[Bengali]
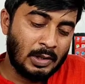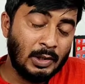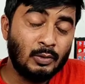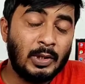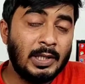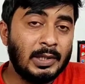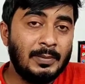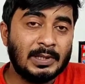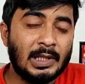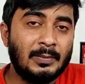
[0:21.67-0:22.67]
কিন্তু এই
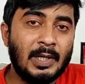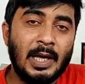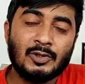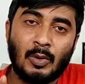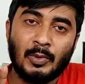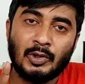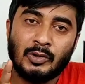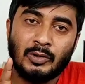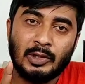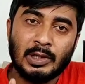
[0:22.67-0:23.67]
ত্রিভাষা নামে এই
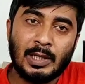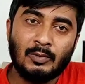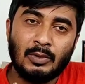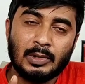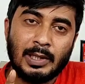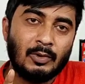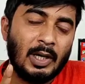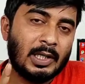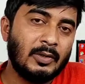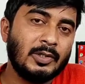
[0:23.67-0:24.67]
সম্পাদকীয়টি কেবল কেবল
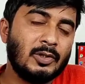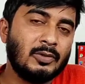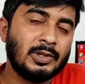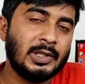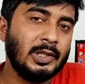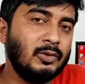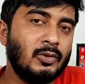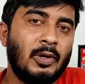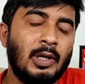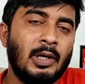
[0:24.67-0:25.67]
লেখা হয়েছিল সেটি কিন্তু
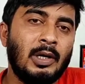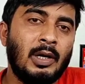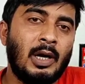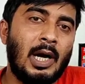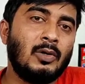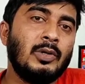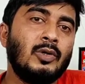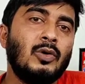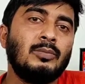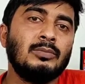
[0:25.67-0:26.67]
নয় আরও
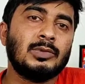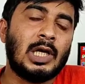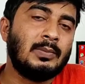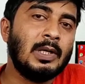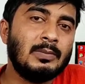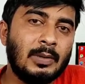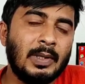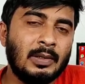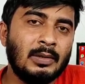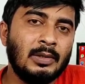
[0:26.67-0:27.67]
এরকম
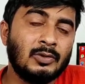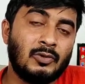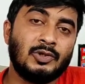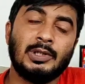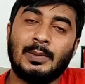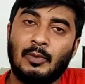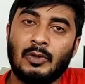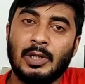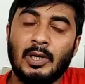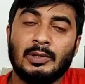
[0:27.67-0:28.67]
ধারাবাহিকভাবে সংস্কৃতের
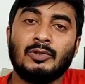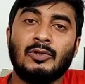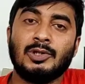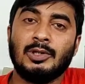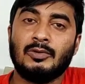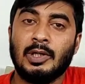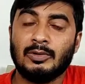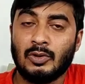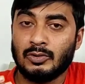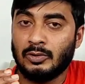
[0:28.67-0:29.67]
পক্ষে অর্থাৎ সংস্কৃতকে
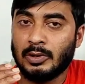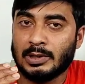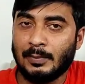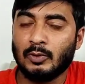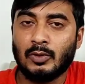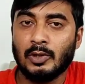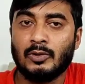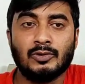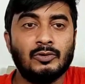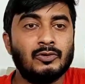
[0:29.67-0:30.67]
সংস্কৃতকে সাপোর্ট করে
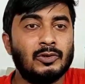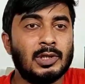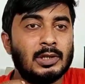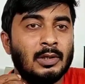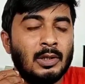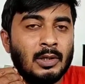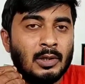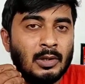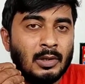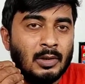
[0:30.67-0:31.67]
সংস্কৃত চর্চার
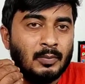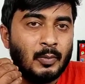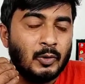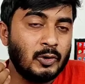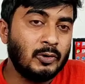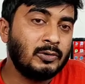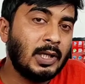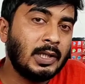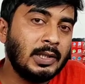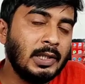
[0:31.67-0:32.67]

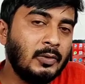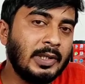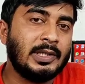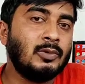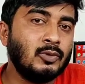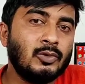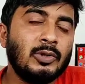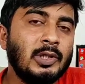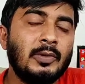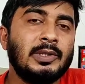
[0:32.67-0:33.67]
প্রয়োজনীয়তা কী রয়েছে গুরুত্ব
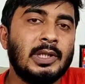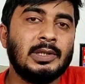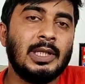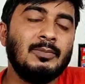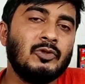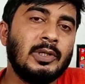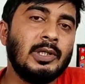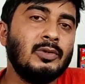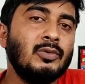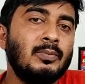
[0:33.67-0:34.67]
কী রয়েছে সেই বিষয়ে
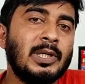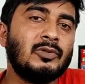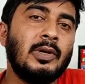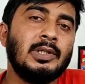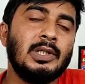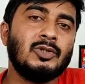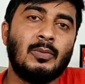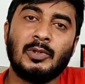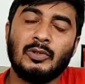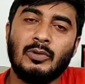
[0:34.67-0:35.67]
কিন্তু বেশ কয়েকটি
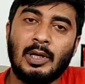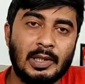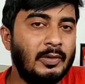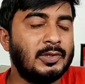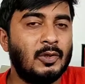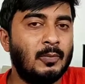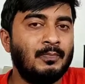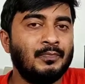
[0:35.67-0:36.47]
সম্পাদকীয় লেখা হয়েছিল